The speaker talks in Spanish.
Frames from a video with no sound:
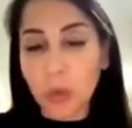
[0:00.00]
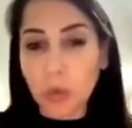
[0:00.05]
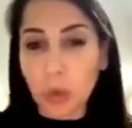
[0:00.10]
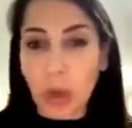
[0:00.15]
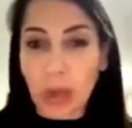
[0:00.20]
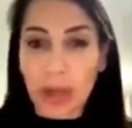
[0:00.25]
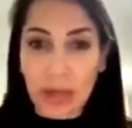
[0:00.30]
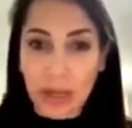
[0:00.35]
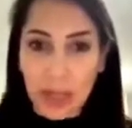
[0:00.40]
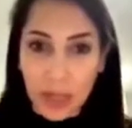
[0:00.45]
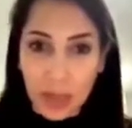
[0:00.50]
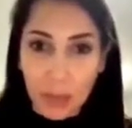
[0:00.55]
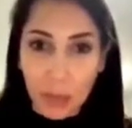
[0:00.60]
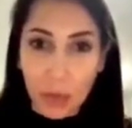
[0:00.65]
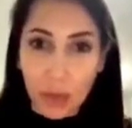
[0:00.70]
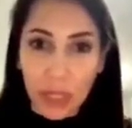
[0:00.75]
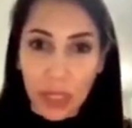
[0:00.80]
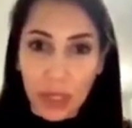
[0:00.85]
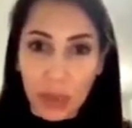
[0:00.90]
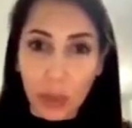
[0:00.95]
junto a Lenín
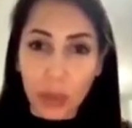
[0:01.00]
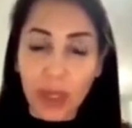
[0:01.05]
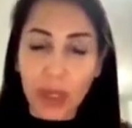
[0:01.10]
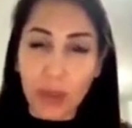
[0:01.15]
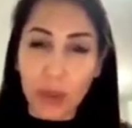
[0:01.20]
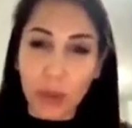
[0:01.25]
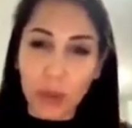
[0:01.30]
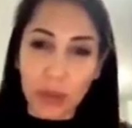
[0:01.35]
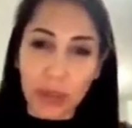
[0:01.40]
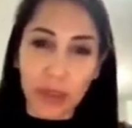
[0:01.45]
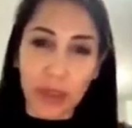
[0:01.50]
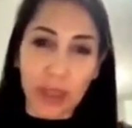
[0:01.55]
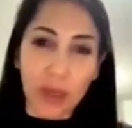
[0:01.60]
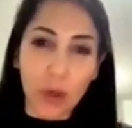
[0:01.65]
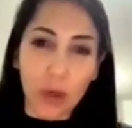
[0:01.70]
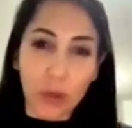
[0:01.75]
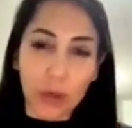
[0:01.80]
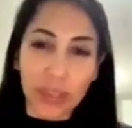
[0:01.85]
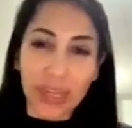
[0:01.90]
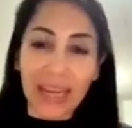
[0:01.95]
Moreno en,
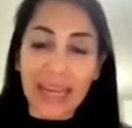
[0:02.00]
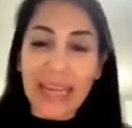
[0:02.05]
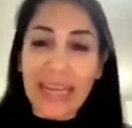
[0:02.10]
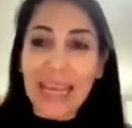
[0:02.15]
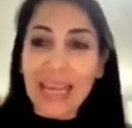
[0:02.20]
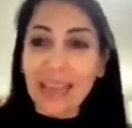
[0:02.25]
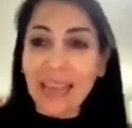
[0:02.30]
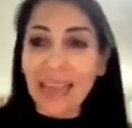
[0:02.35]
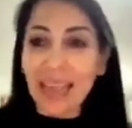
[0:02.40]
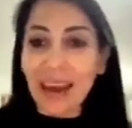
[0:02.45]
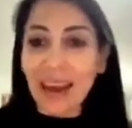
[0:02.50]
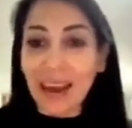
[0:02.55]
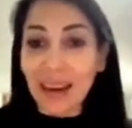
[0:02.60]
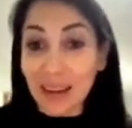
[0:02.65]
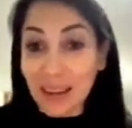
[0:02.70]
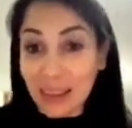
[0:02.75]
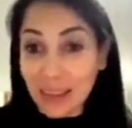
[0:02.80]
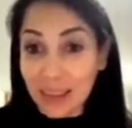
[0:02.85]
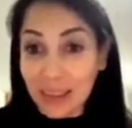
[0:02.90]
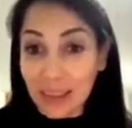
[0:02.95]
en, contra de
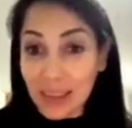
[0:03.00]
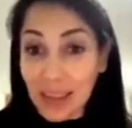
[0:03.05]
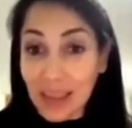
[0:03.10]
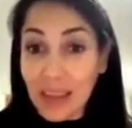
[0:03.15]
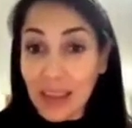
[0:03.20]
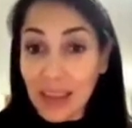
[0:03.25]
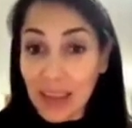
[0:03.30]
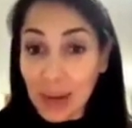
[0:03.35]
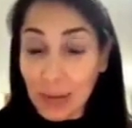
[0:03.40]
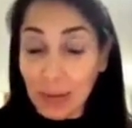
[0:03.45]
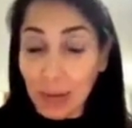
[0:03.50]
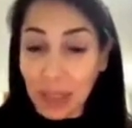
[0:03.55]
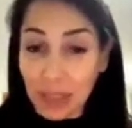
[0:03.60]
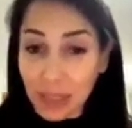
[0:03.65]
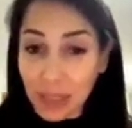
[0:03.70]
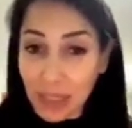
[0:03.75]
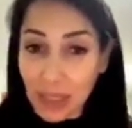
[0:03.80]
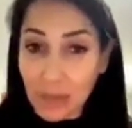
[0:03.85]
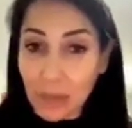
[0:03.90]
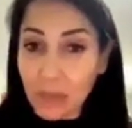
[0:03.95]
las necesidades de la
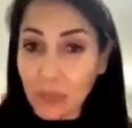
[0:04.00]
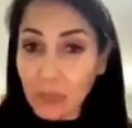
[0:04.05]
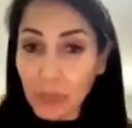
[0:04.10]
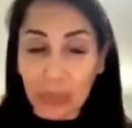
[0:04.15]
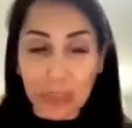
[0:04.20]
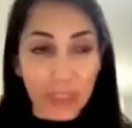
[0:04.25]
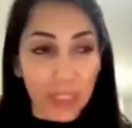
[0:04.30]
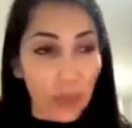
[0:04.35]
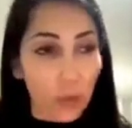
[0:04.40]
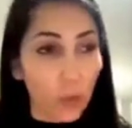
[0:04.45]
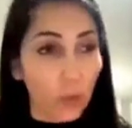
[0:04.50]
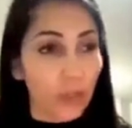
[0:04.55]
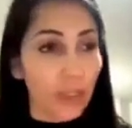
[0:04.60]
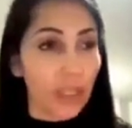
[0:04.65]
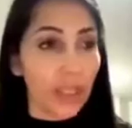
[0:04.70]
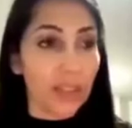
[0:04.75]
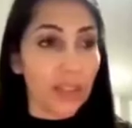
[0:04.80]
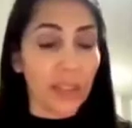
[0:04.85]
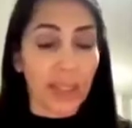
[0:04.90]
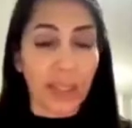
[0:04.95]
patria,
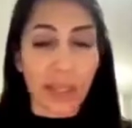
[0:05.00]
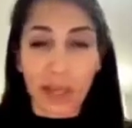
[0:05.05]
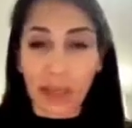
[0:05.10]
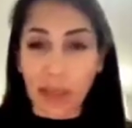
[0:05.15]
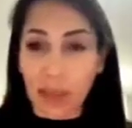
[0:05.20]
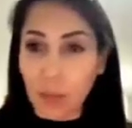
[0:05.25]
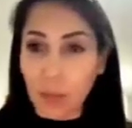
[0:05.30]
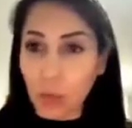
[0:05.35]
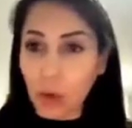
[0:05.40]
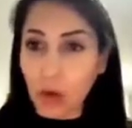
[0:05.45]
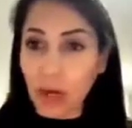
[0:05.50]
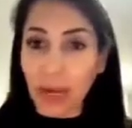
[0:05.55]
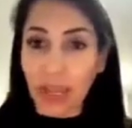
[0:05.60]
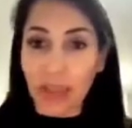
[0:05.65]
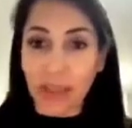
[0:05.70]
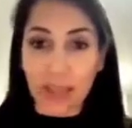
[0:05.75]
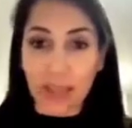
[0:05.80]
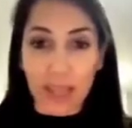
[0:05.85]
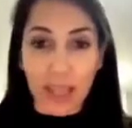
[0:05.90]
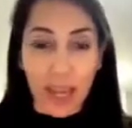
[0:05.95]
Pachacuti, Izquierda
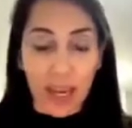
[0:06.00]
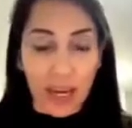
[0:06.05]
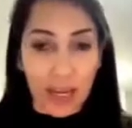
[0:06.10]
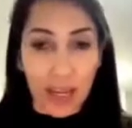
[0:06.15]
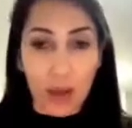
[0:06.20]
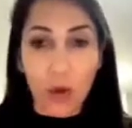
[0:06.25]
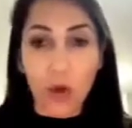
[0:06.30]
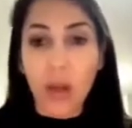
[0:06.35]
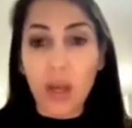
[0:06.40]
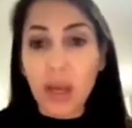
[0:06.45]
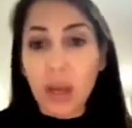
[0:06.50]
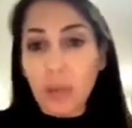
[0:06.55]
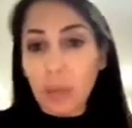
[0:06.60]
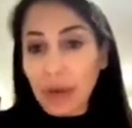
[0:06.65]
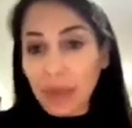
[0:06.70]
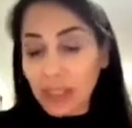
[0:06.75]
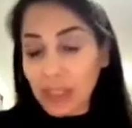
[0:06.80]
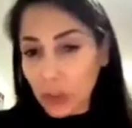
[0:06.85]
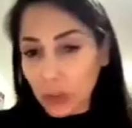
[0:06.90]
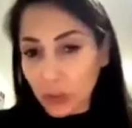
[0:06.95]
Democrática, creo,
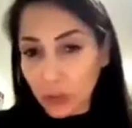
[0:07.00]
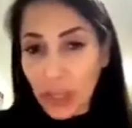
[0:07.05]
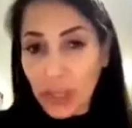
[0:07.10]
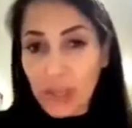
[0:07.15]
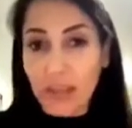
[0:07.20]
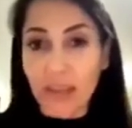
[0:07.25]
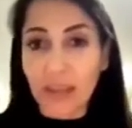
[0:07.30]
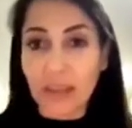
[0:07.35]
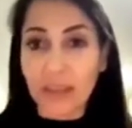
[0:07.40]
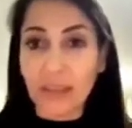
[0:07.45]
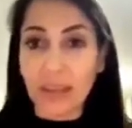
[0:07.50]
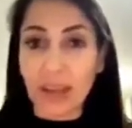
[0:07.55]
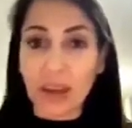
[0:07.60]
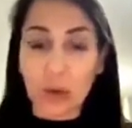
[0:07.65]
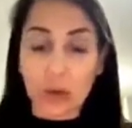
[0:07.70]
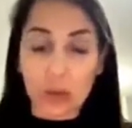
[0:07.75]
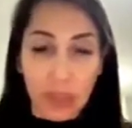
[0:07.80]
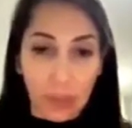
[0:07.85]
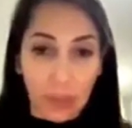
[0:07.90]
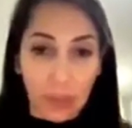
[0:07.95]
Partido Social
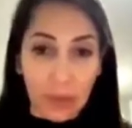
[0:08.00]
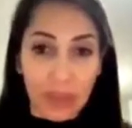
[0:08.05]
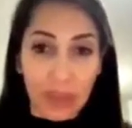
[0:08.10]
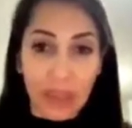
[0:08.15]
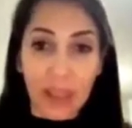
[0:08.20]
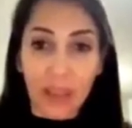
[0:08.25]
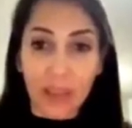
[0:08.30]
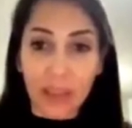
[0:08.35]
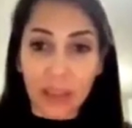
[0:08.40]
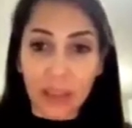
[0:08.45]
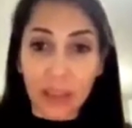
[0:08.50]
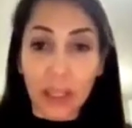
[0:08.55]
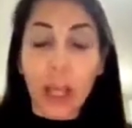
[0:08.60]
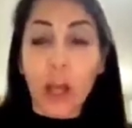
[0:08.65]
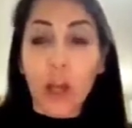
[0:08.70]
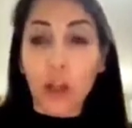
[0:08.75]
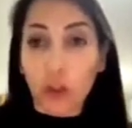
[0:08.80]
Cristiano, Independientes,